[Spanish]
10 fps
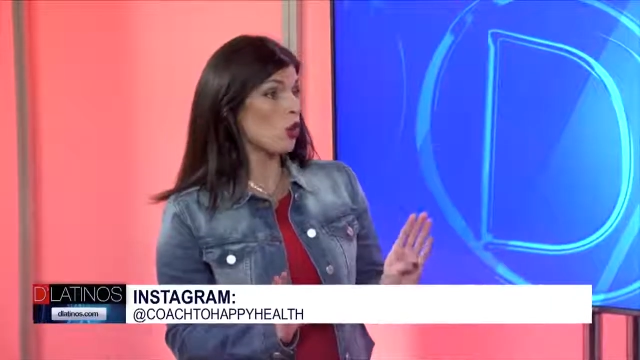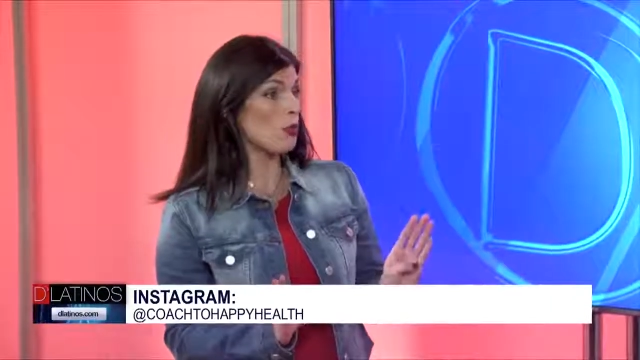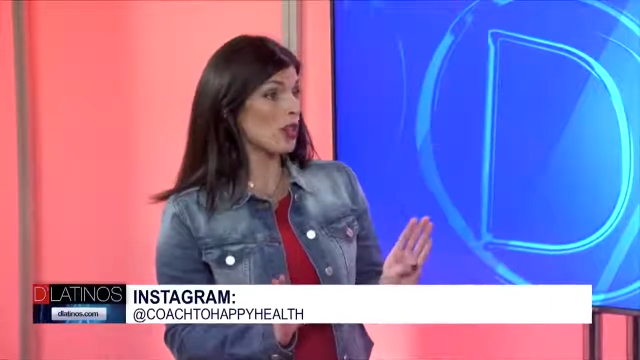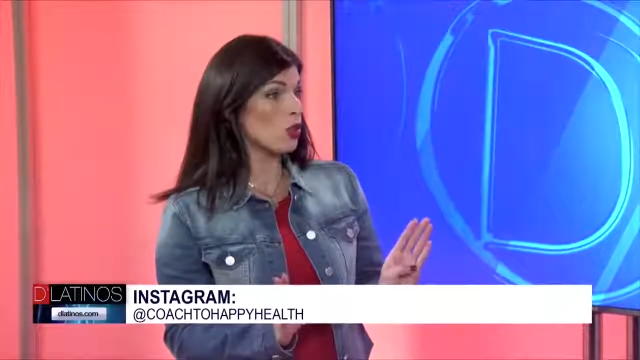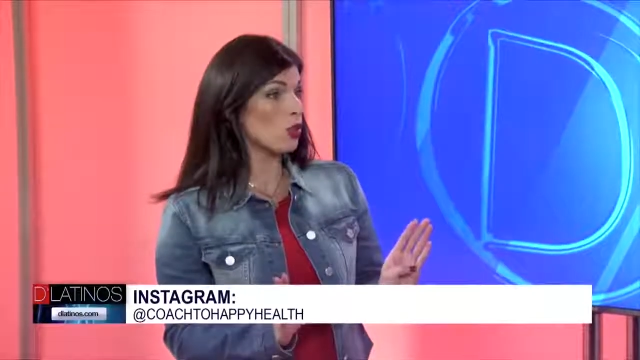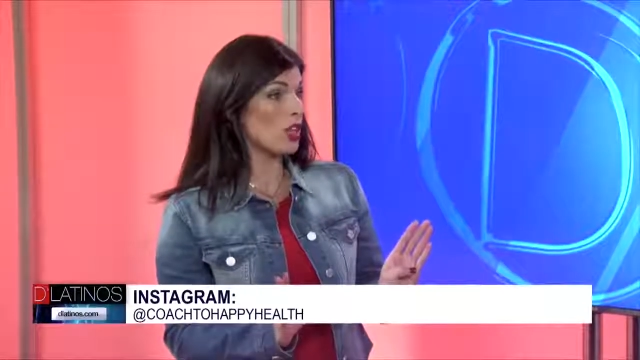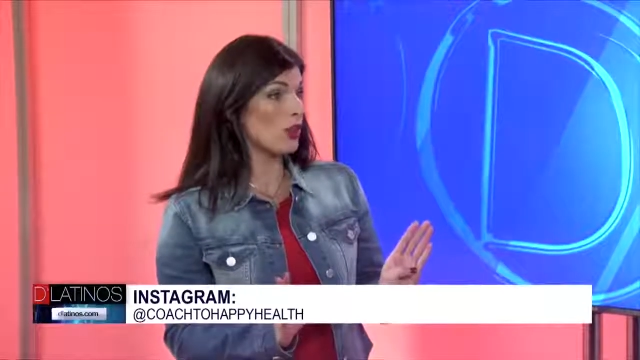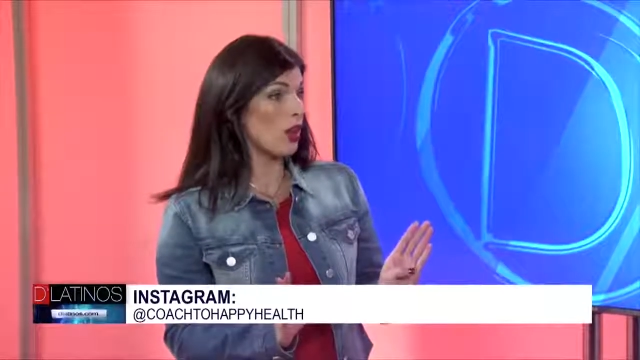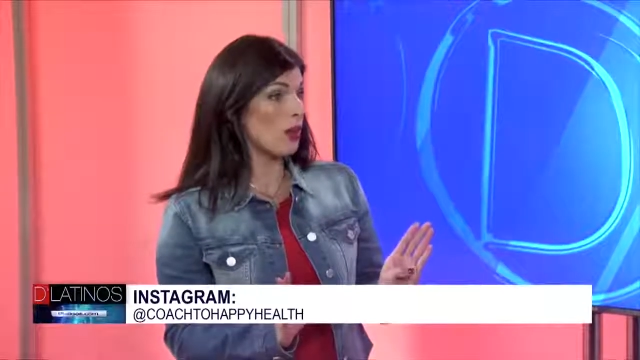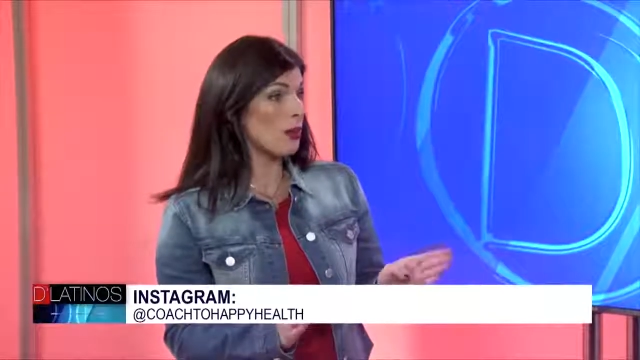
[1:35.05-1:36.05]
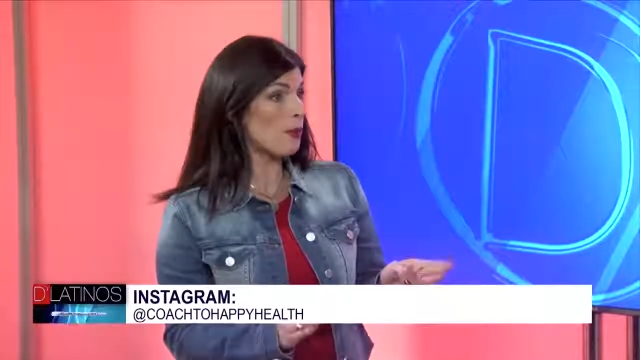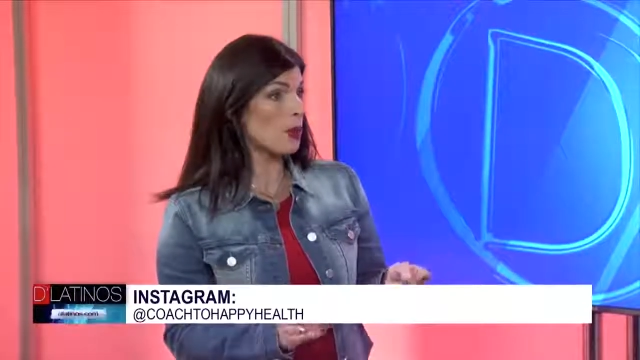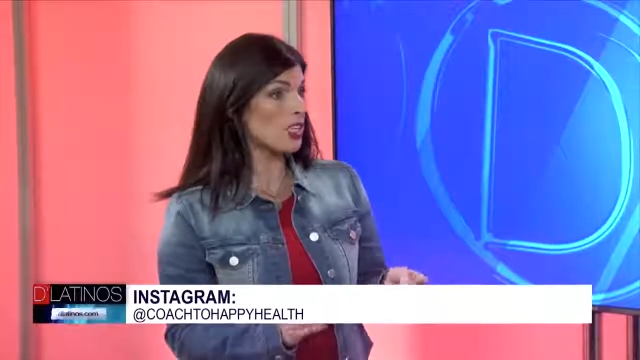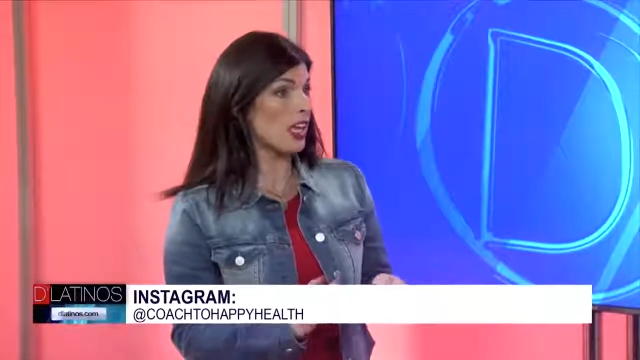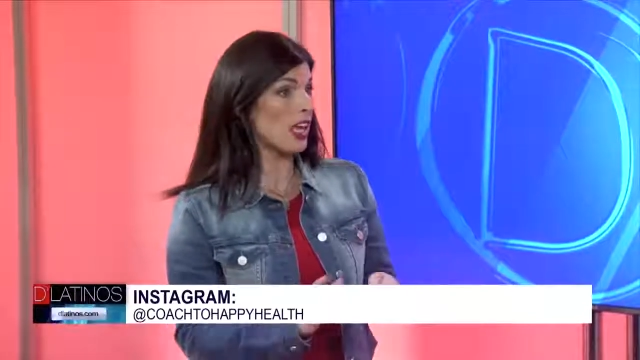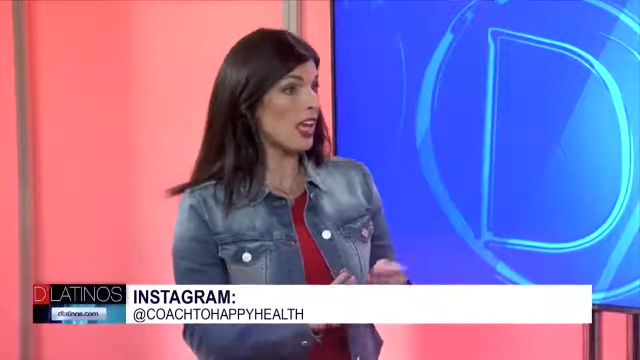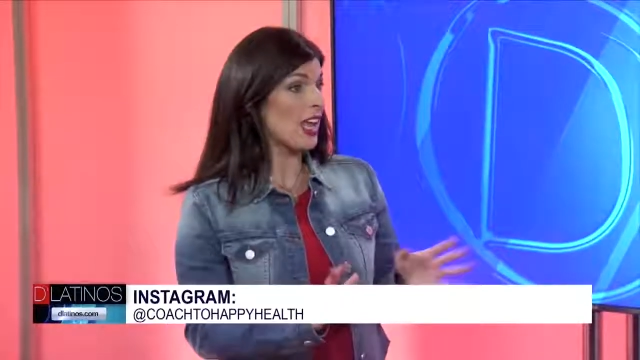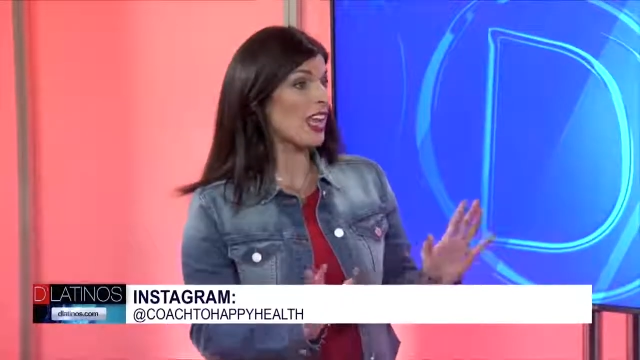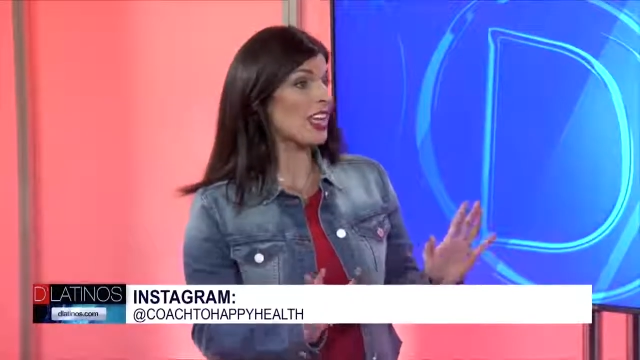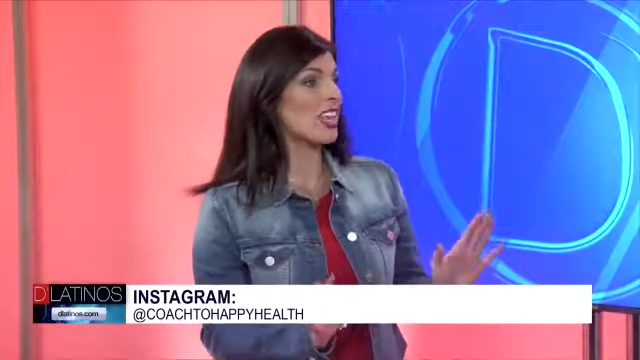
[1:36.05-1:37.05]
comiendo saludable
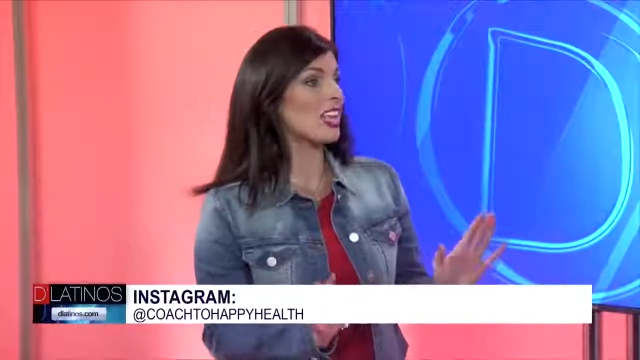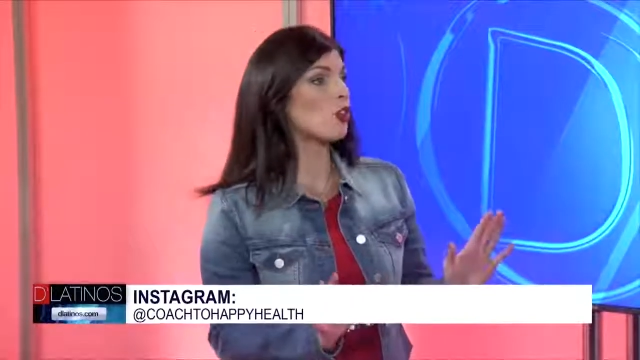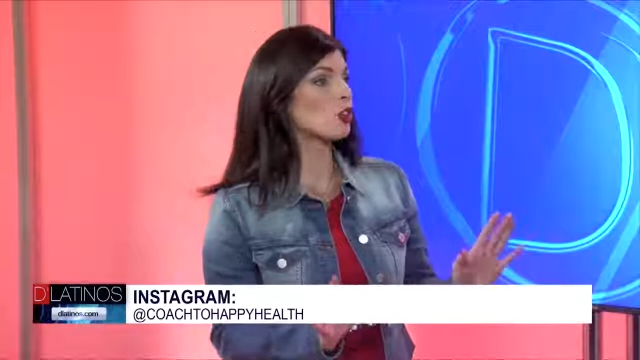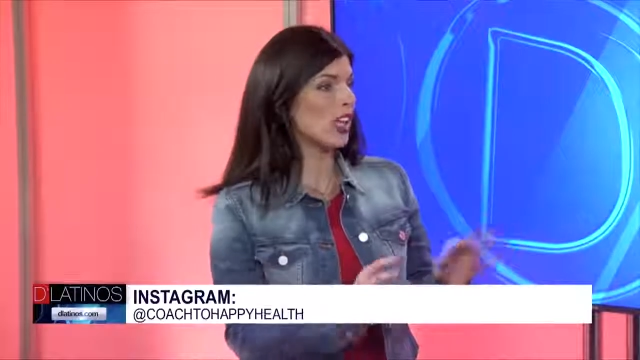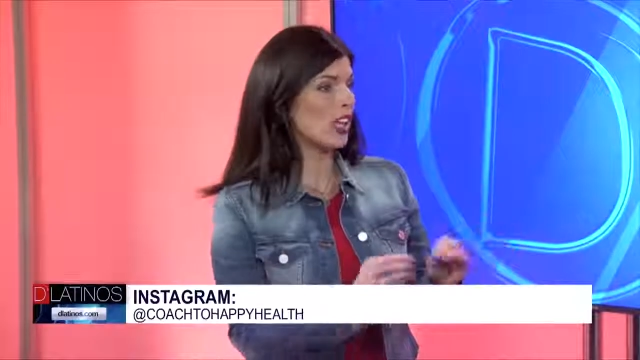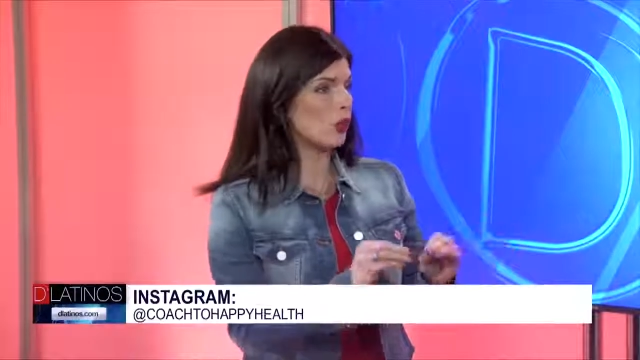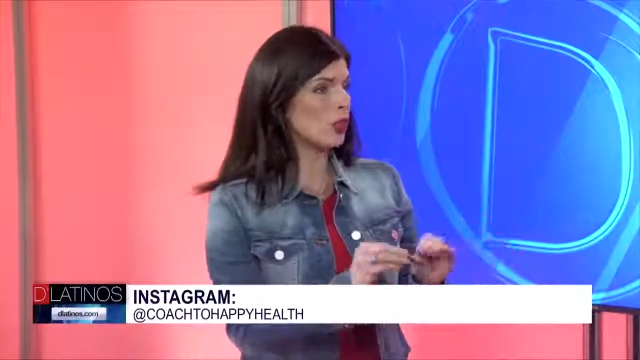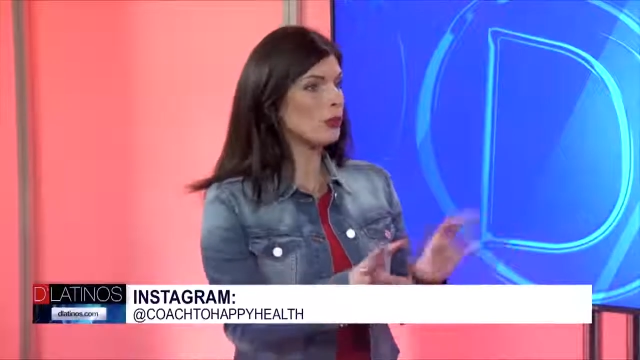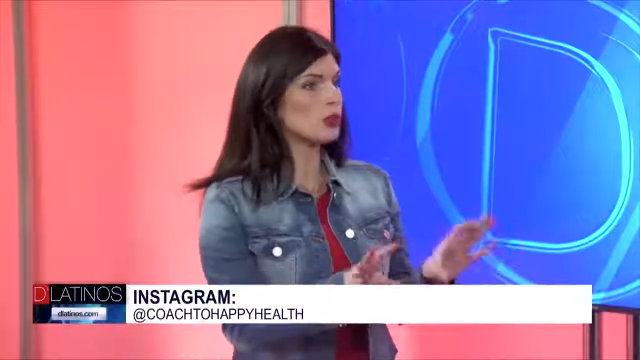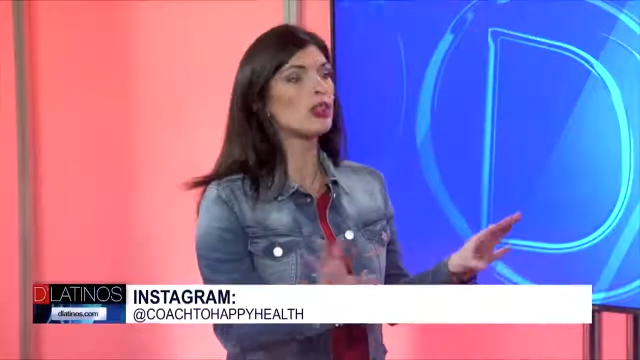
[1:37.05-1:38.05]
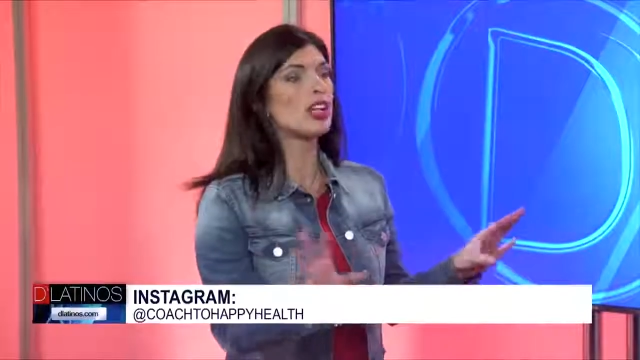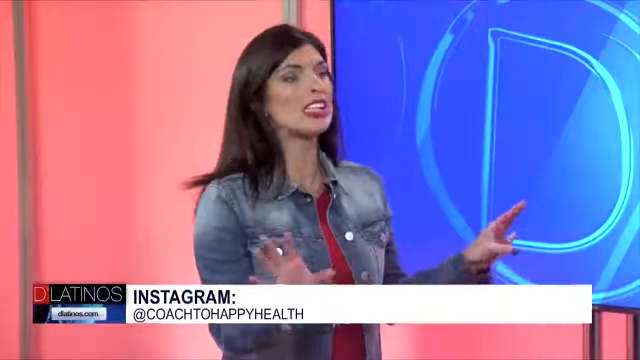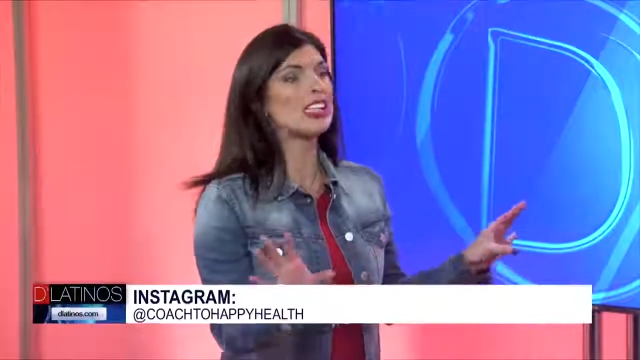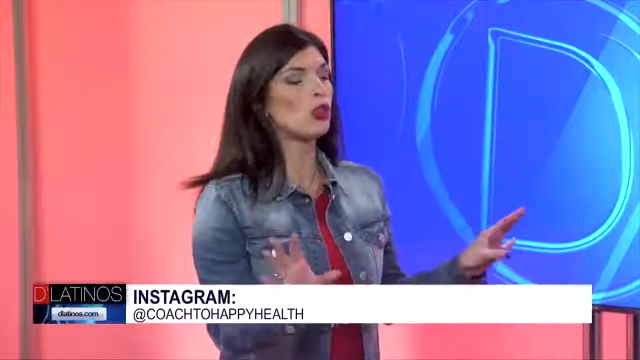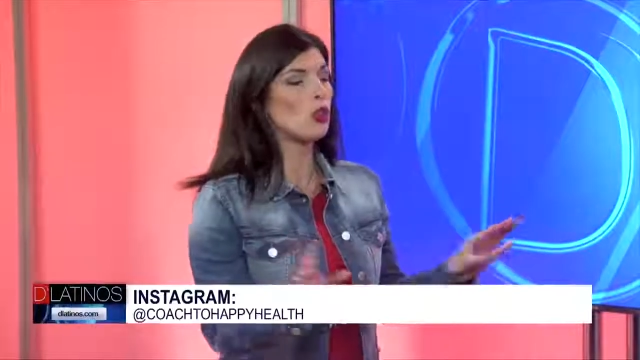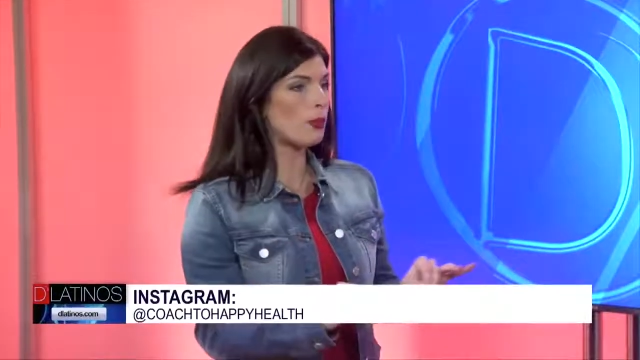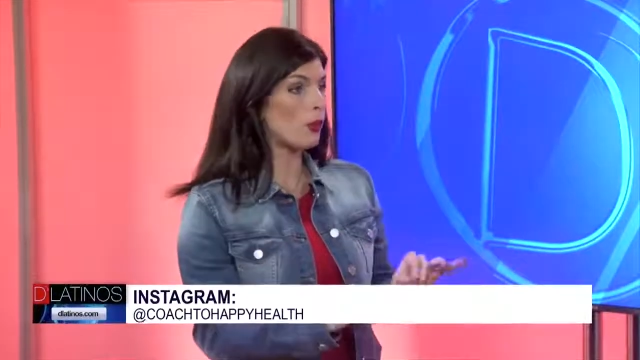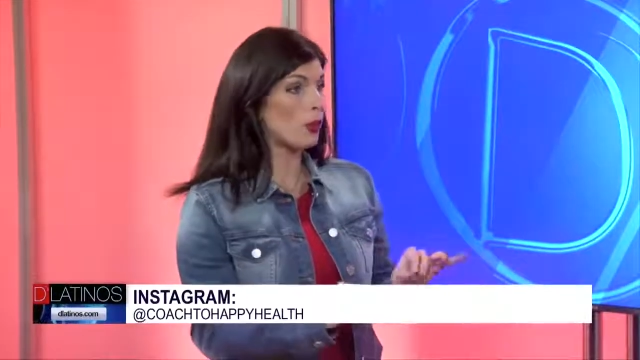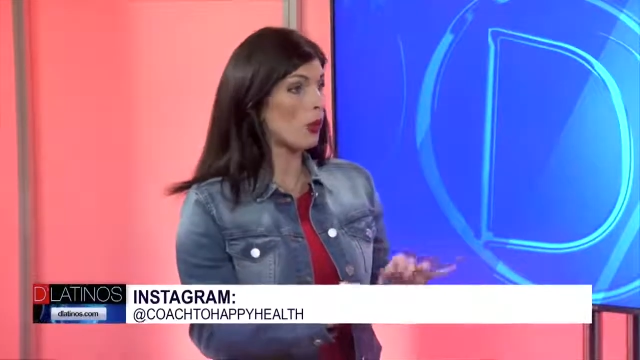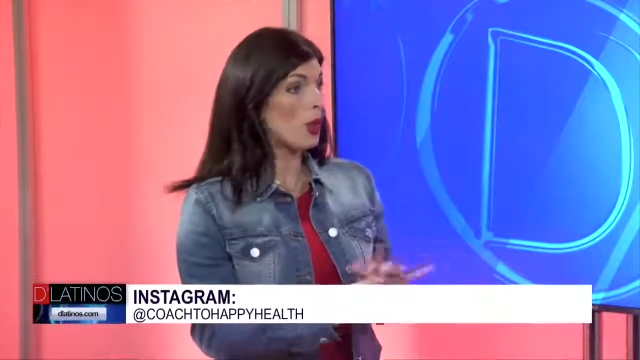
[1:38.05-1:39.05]
porque es algo sano, digamos un caldito de
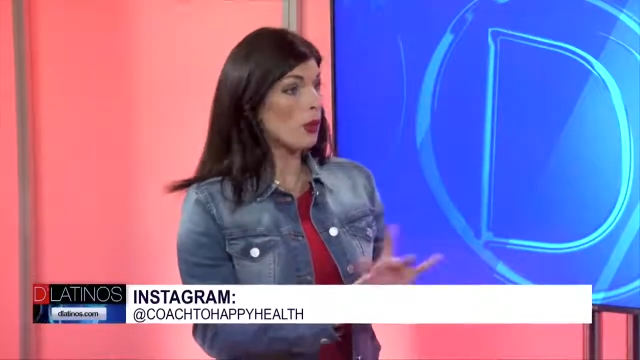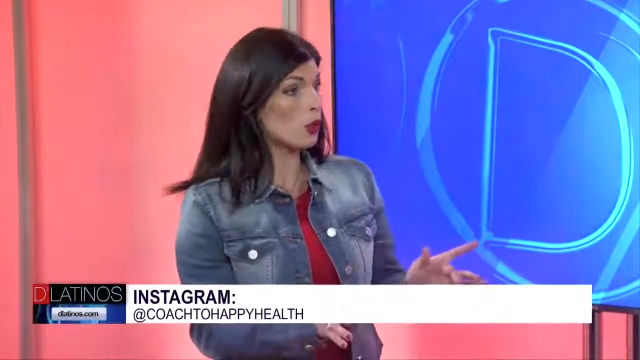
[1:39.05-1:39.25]
pollo,